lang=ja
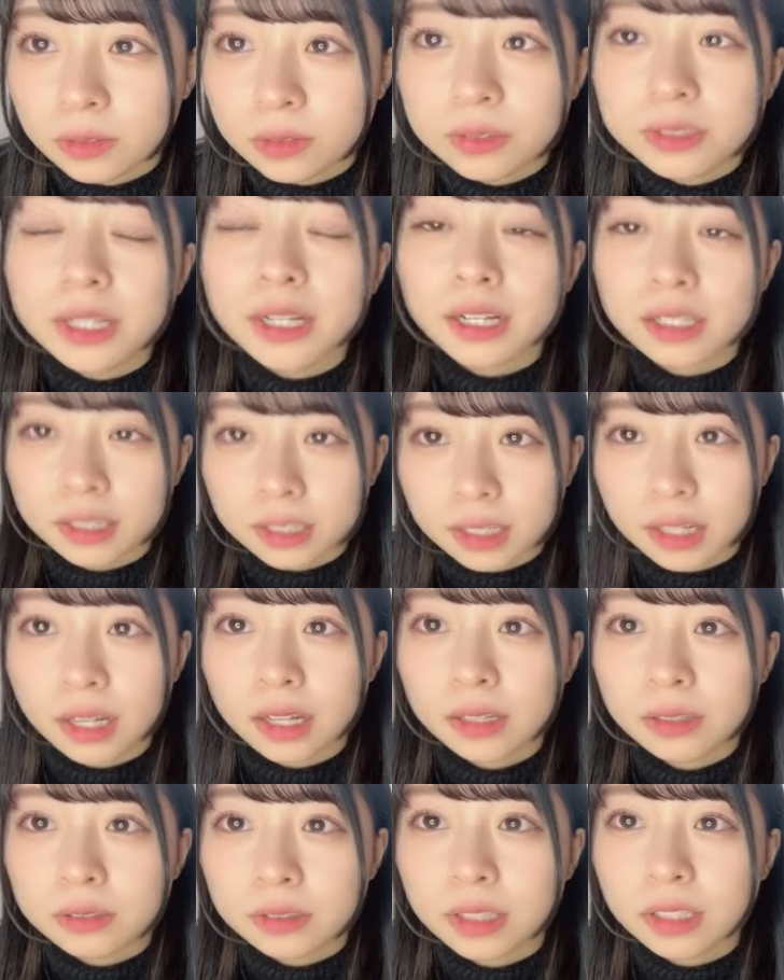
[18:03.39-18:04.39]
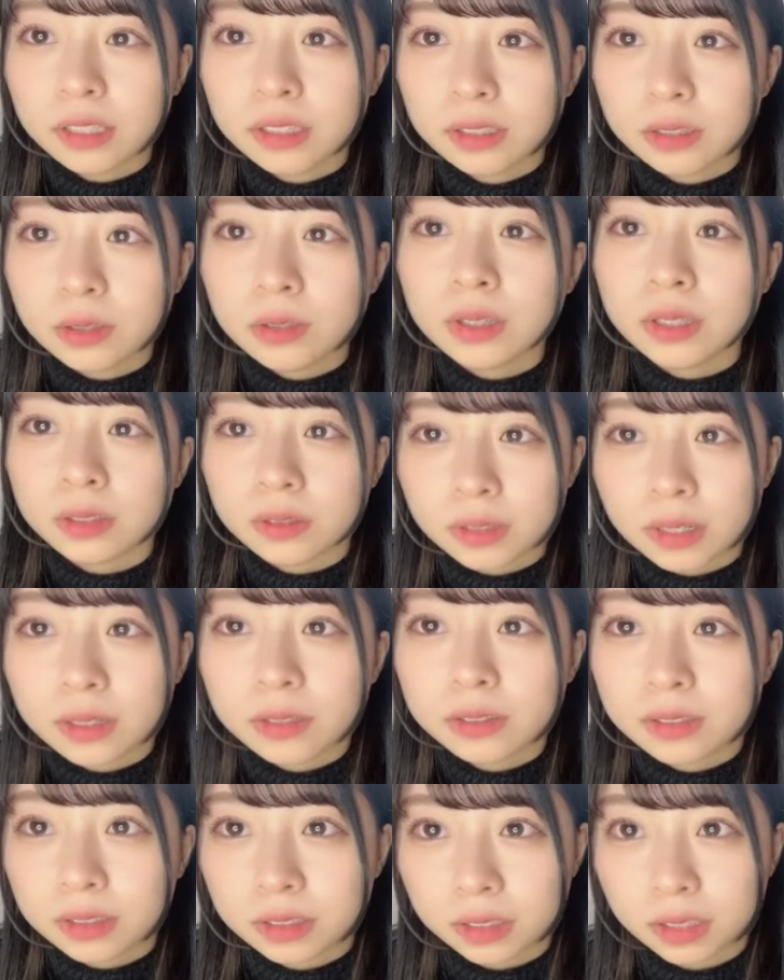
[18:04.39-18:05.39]
お二方が歌撮ってくれ
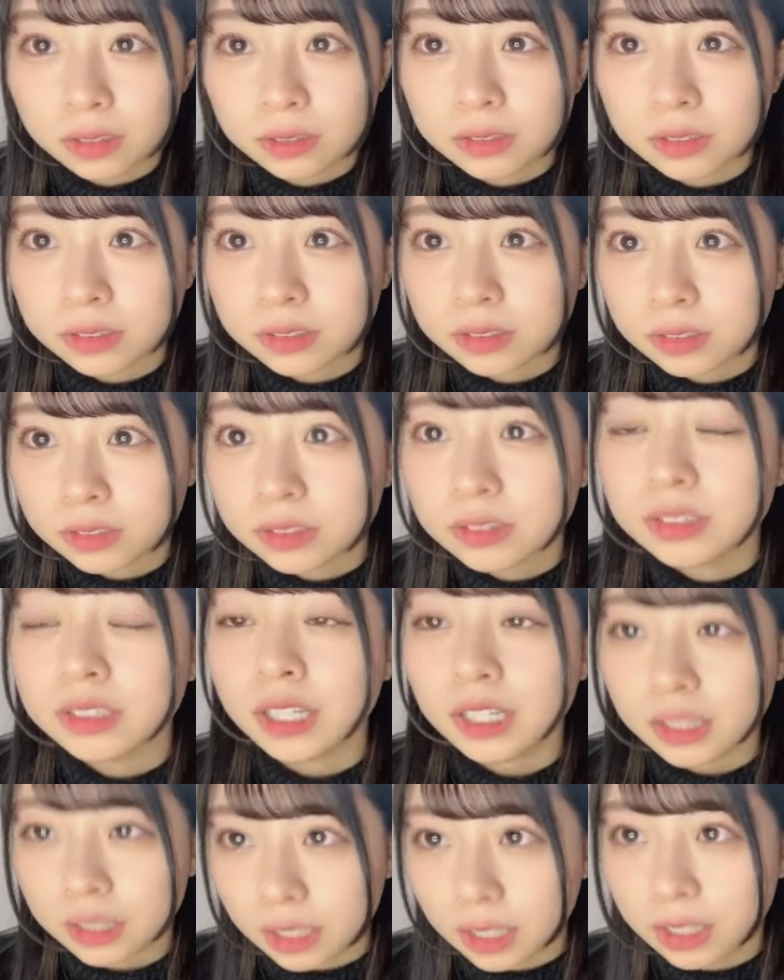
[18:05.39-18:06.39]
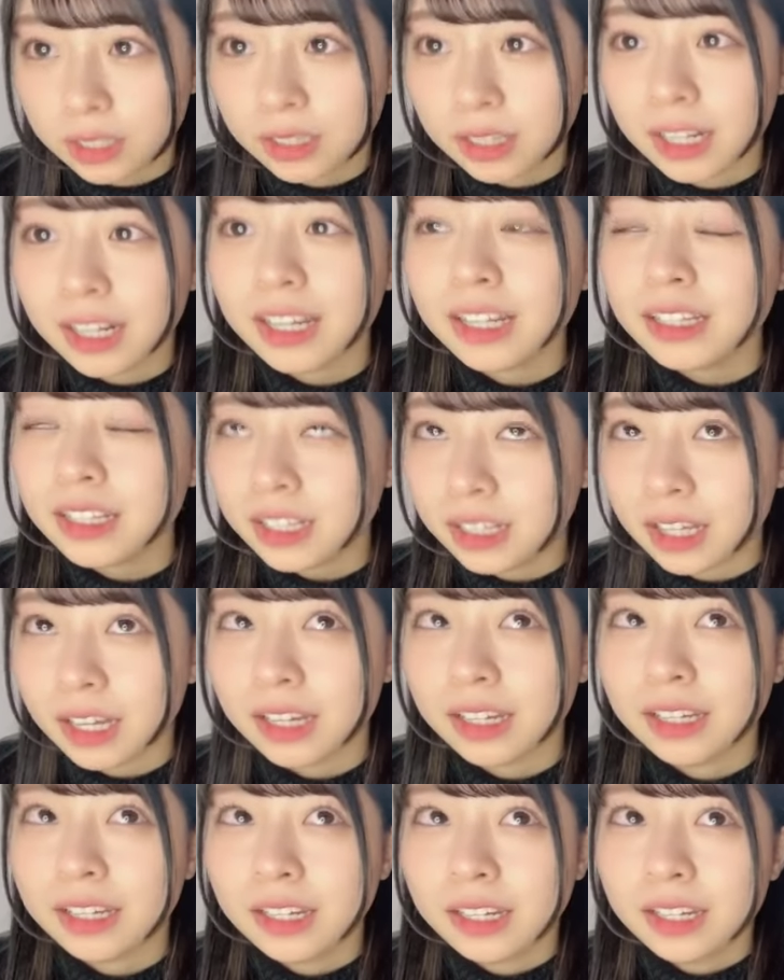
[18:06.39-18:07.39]
るっていう風になって並んでて
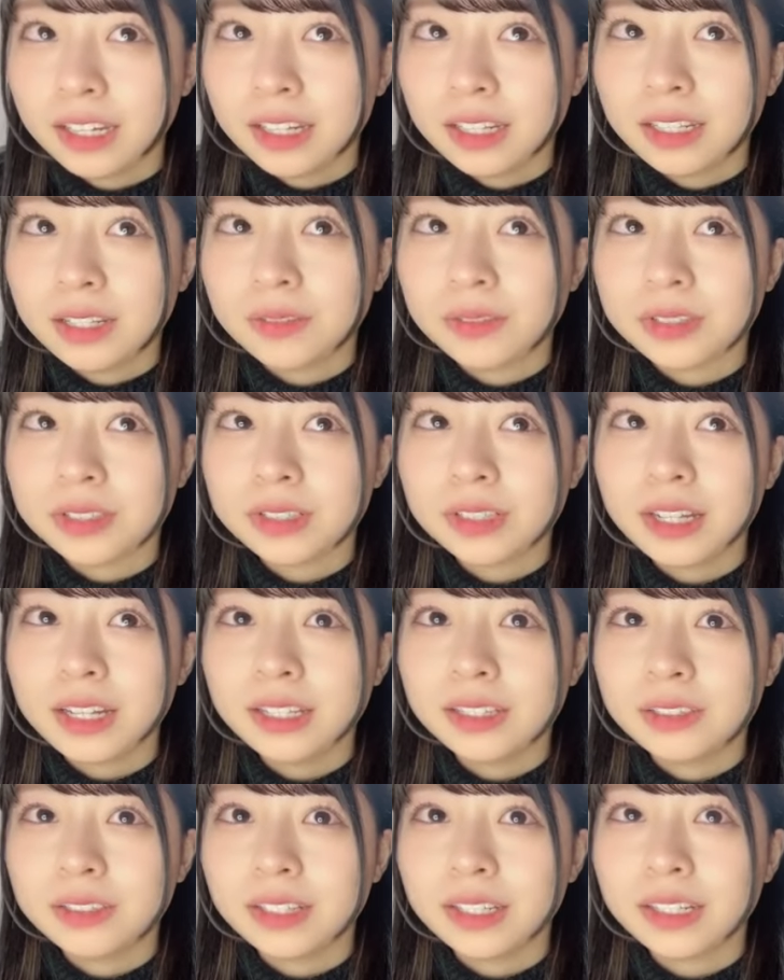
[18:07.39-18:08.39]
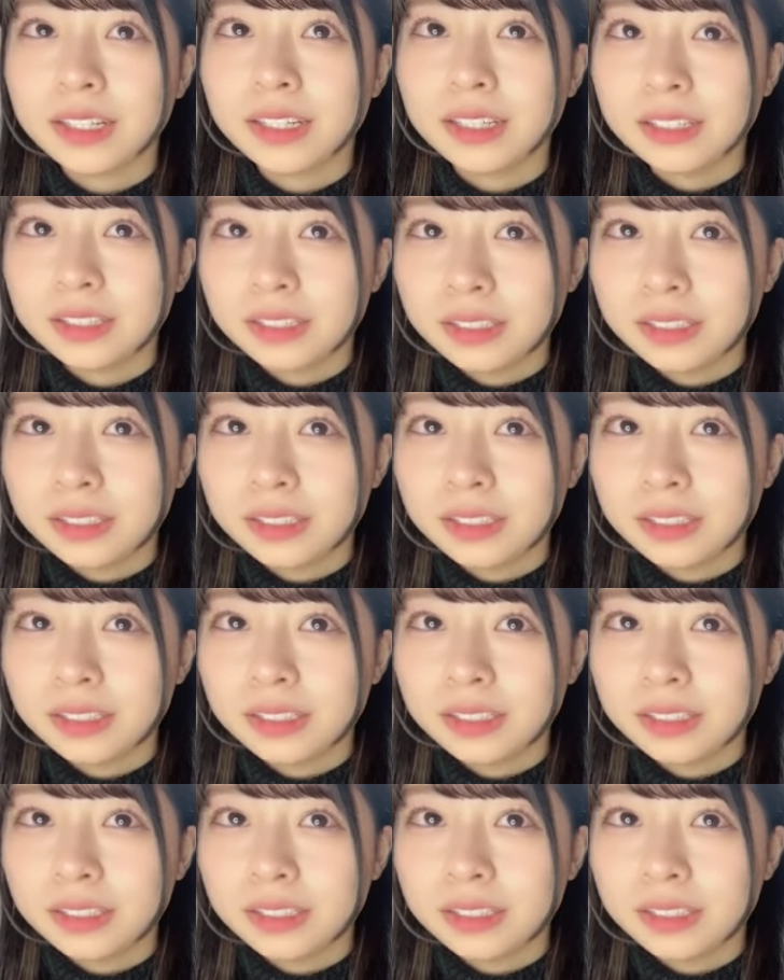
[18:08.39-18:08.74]
でもその後なんか